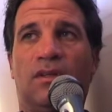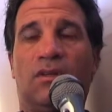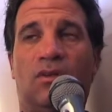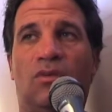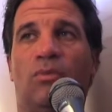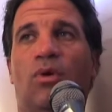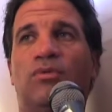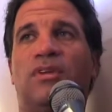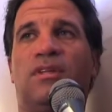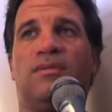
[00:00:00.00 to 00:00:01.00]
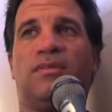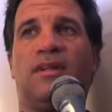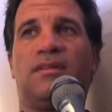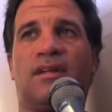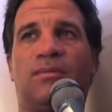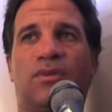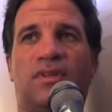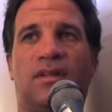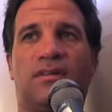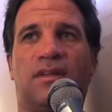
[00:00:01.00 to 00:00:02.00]
Donc mon objectif, c'est exactement
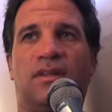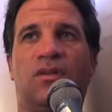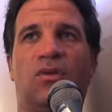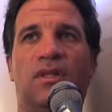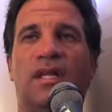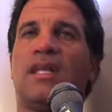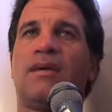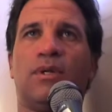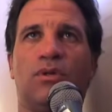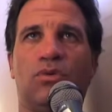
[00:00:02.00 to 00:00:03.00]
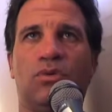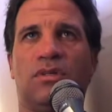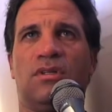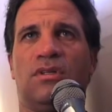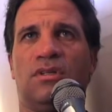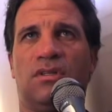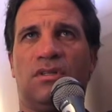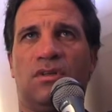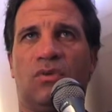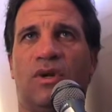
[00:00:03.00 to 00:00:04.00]
ça, c'est donner l'habitude
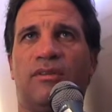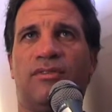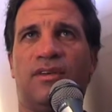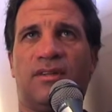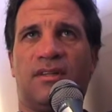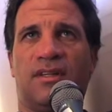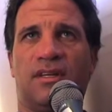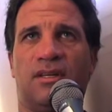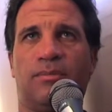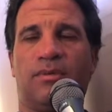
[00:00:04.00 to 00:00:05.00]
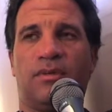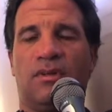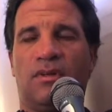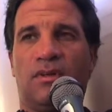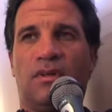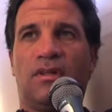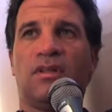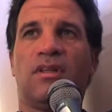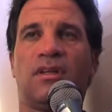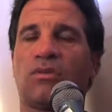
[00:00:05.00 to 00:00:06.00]
de qualifier cette équipe
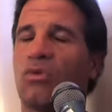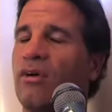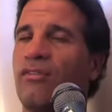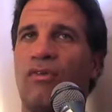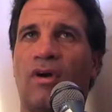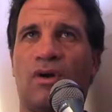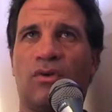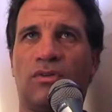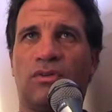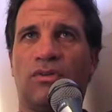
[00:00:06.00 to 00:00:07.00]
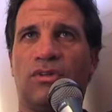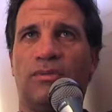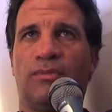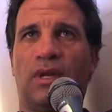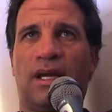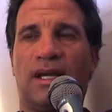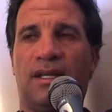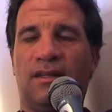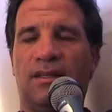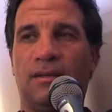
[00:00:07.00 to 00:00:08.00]
deux, trois fois consécutives pour la
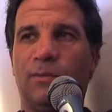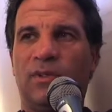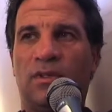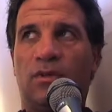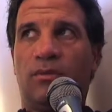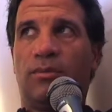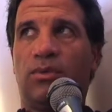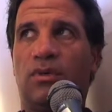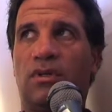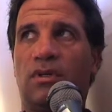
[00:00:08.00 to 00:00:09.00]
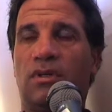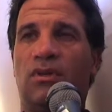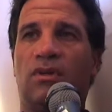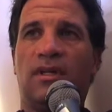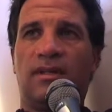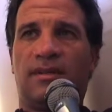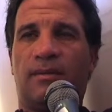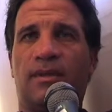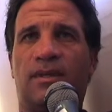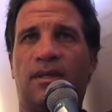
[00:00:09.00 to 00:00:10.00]
Cannes, pour euh, donner
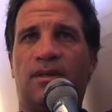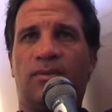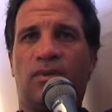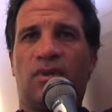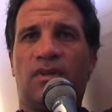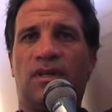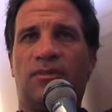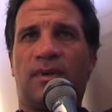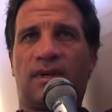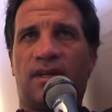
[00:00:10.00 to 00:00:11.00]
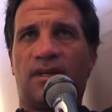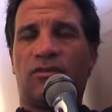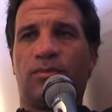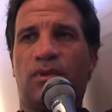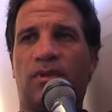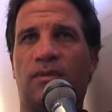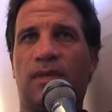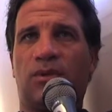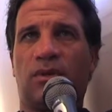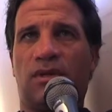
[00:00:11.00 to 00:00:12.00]
stabilité, pour donner expérience, pour donner
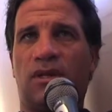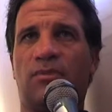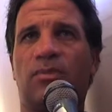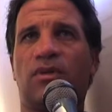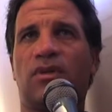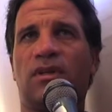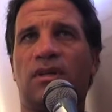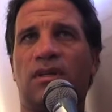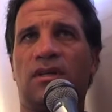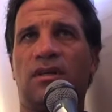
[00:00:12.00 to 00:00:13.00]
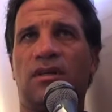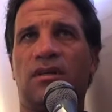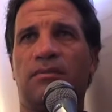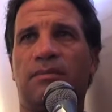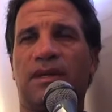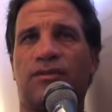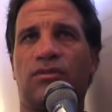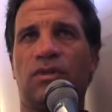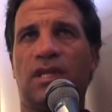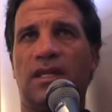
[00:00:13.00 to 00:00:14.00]
maturité, pour donner euh,
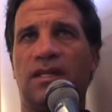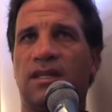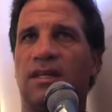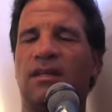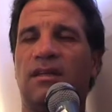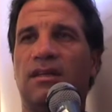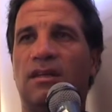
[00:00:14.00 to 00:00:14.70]
personnalité